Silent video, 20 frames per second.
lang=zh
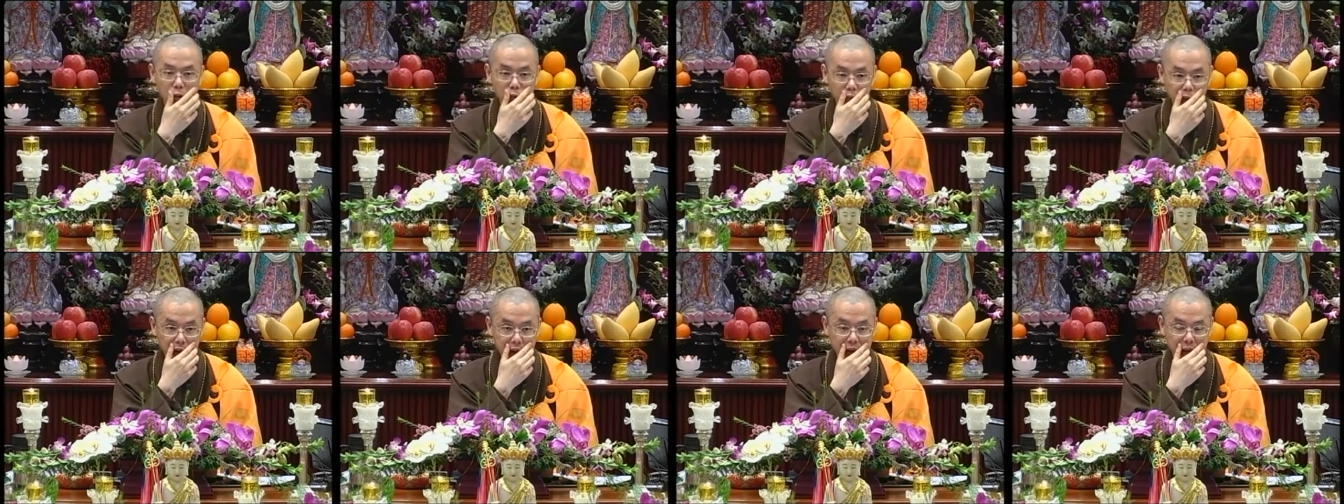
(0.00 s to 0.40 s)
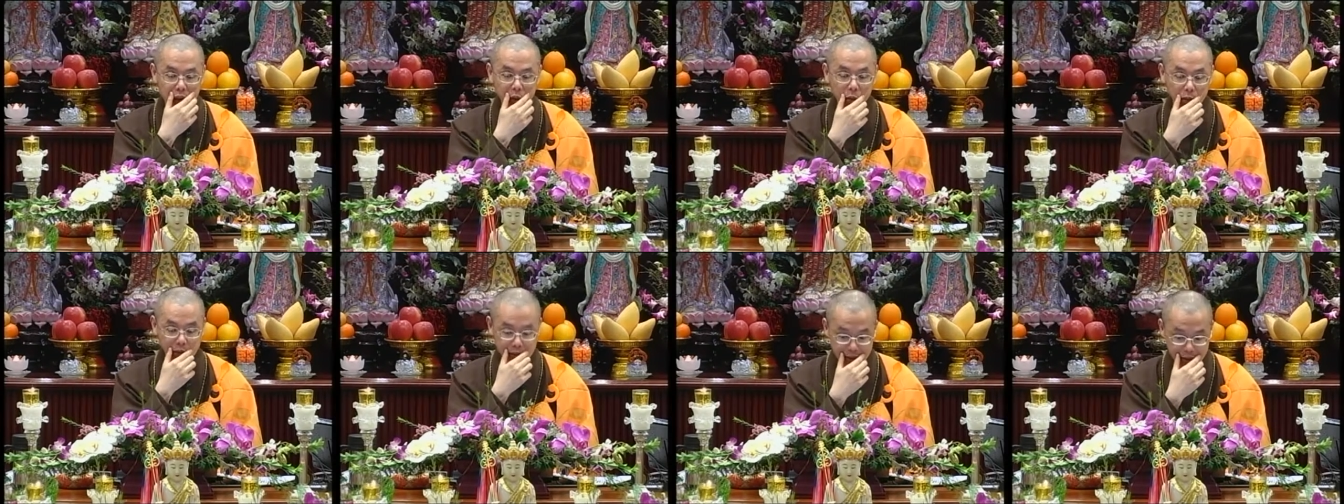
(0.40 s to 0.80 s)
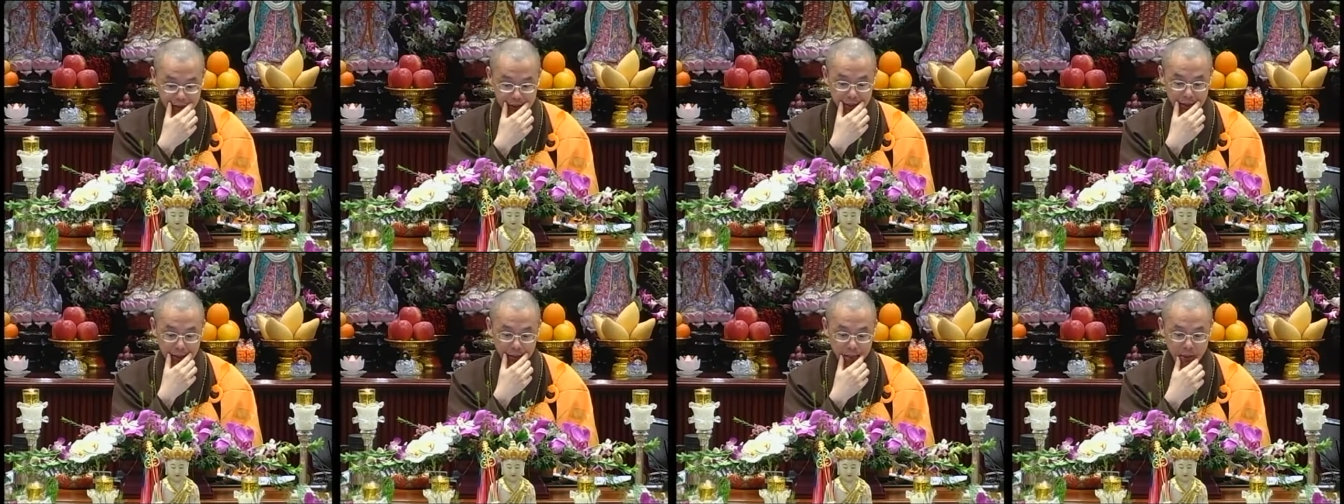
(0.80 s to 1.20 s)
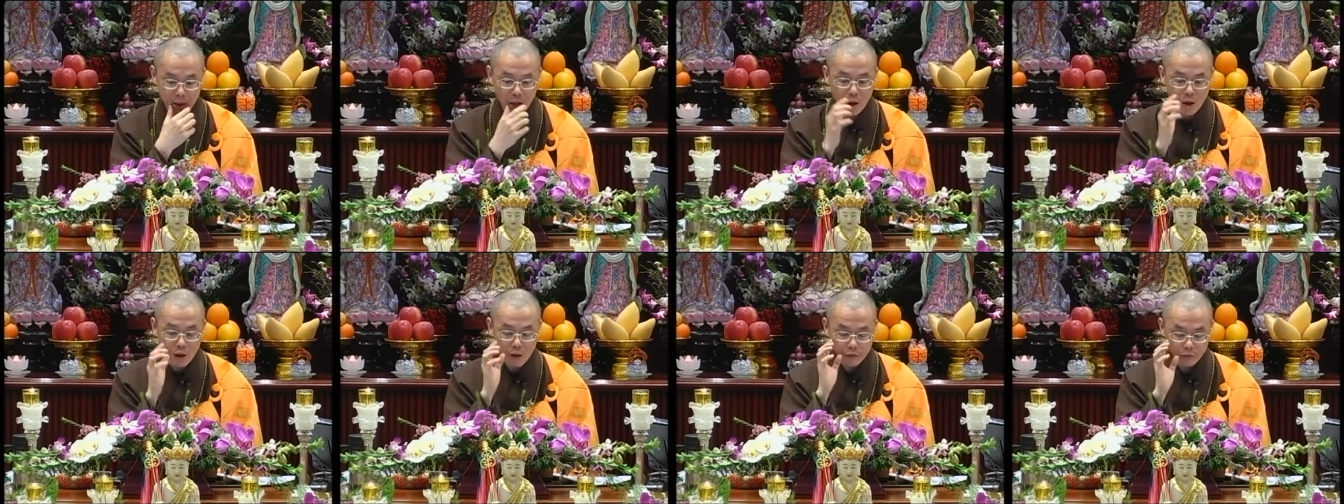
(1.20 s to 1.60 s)
注意听，我再讲一遍：
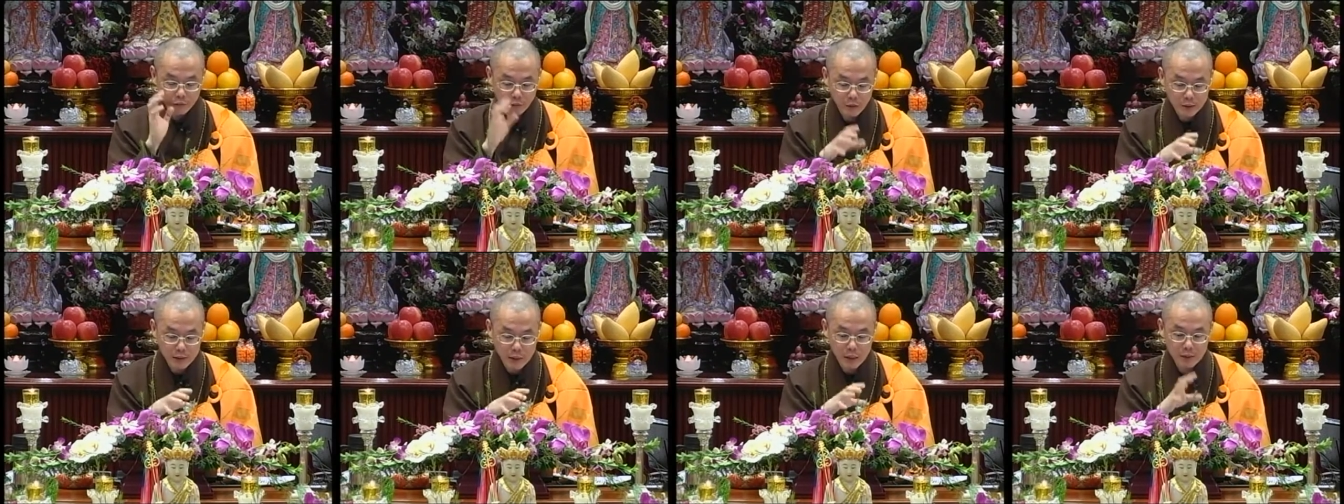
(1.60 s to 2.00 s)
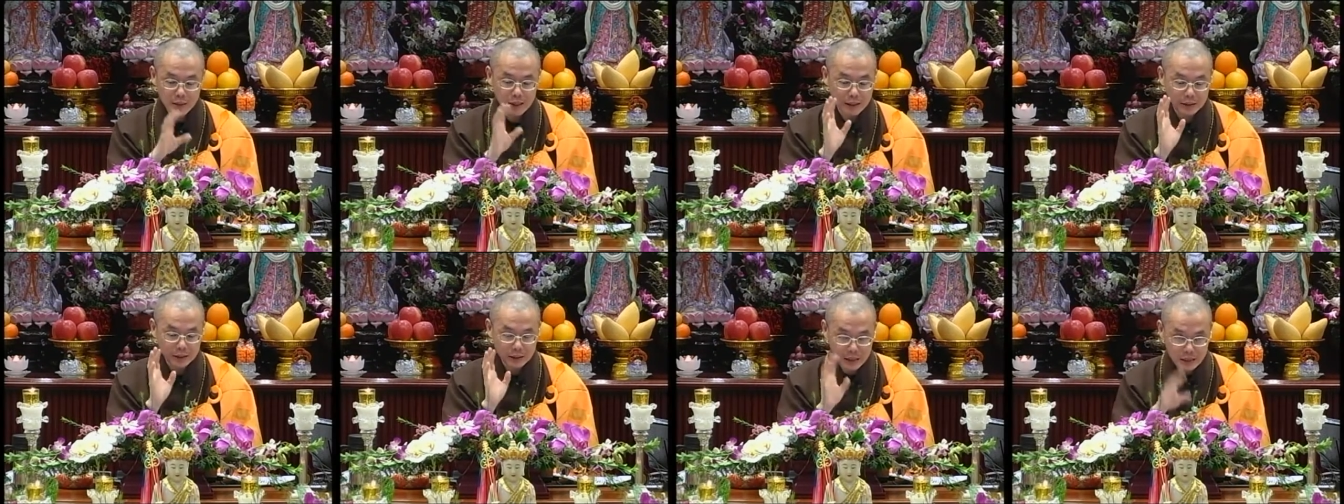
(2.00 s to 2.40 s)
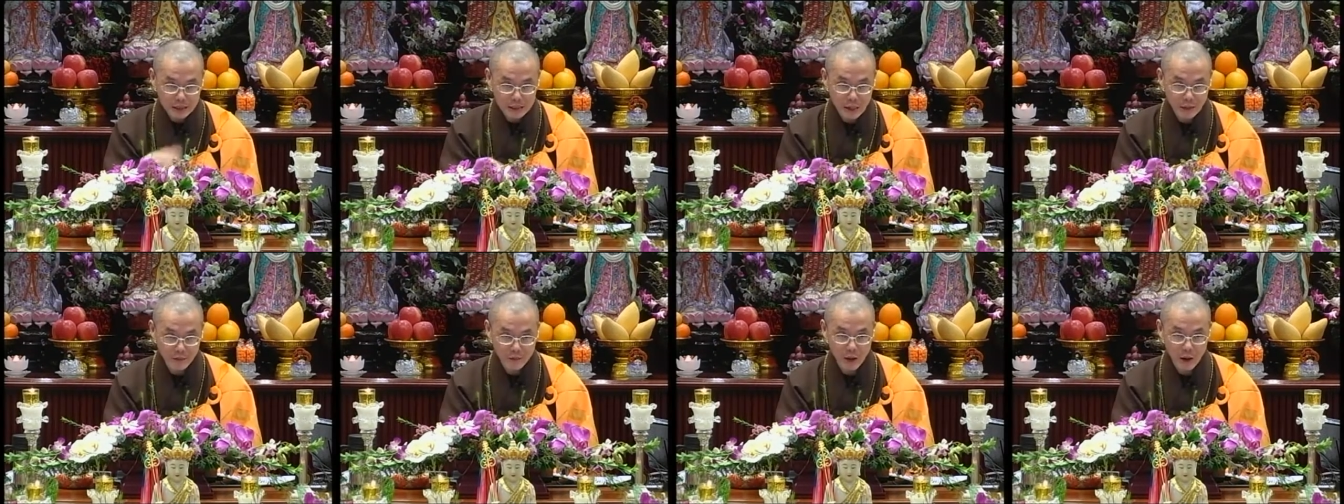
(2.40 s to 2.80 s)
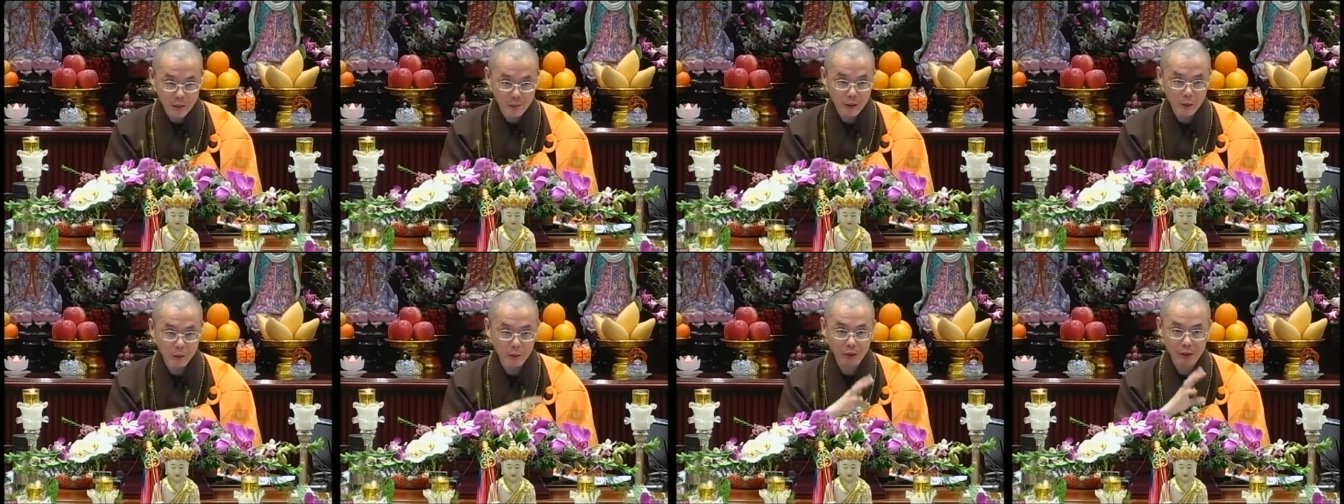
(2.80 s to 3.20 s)
佛教讲地藏法
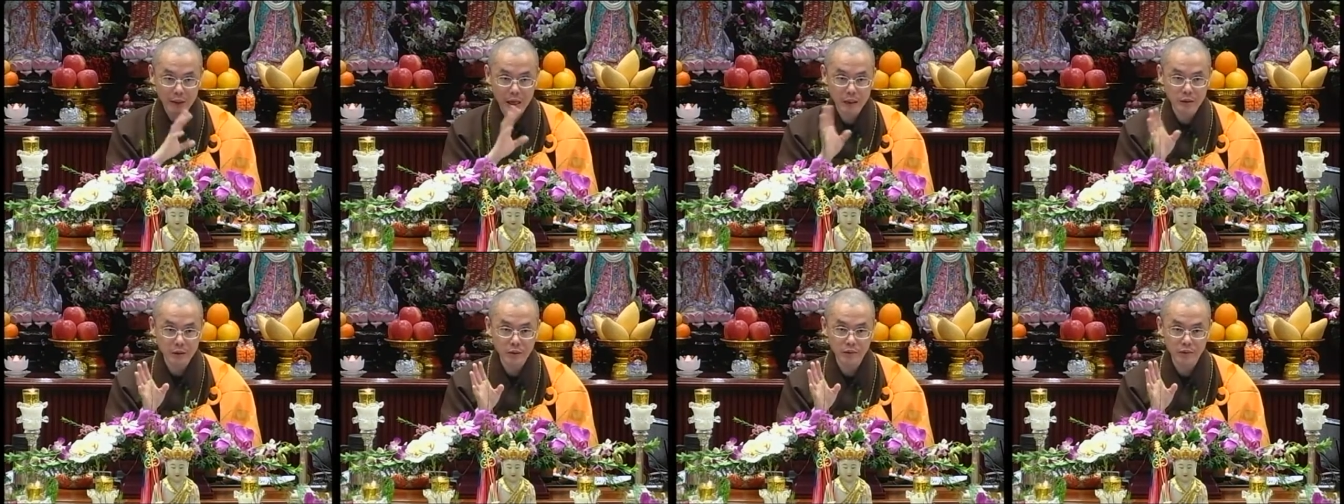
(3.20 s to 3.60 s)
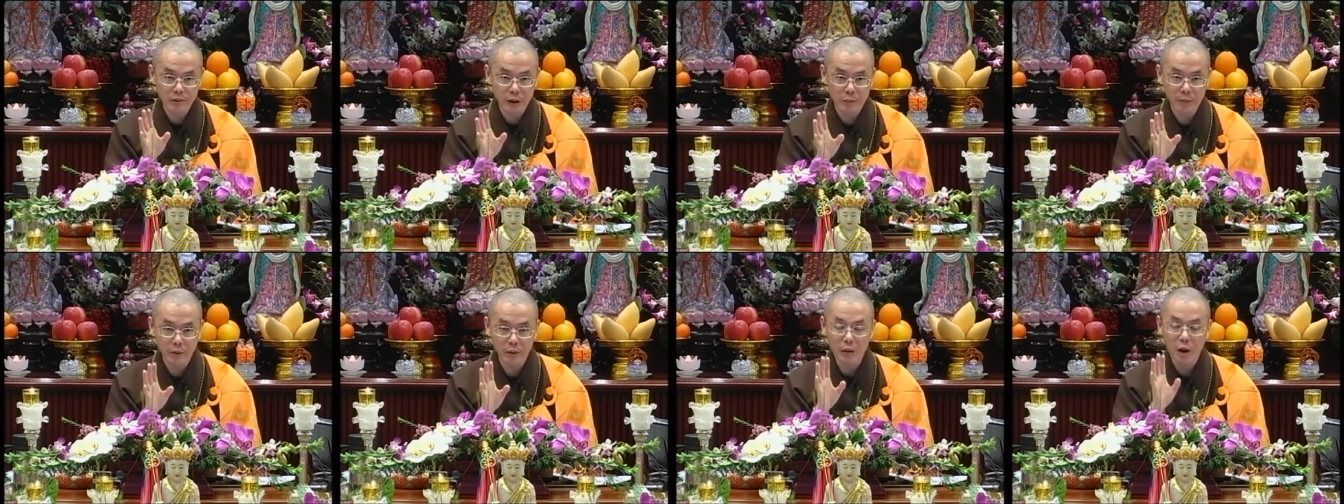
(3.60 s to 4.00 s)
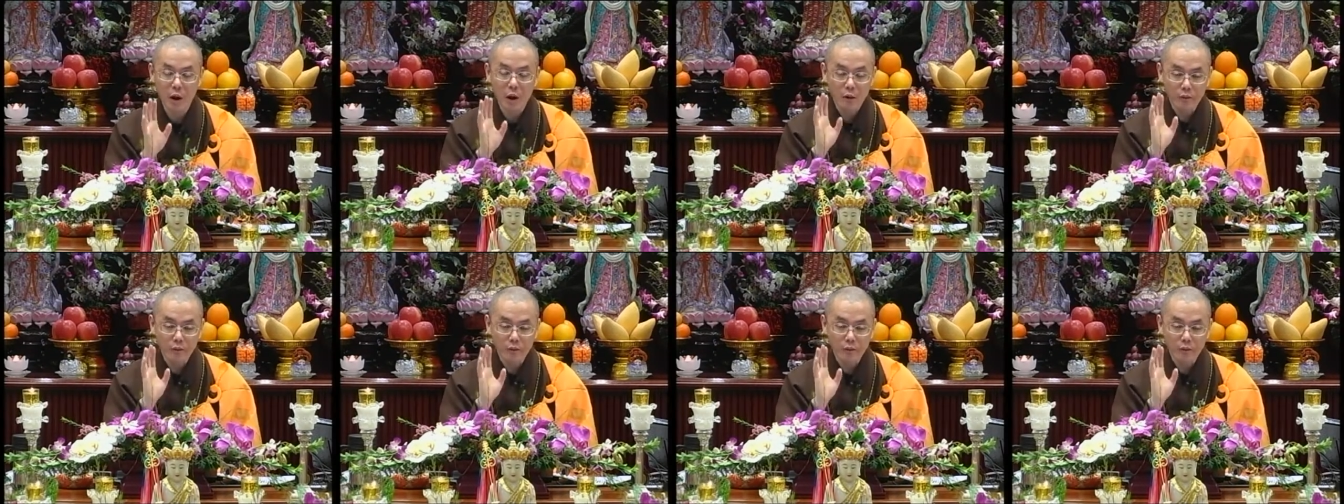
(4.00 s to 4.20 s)
门或大正法门，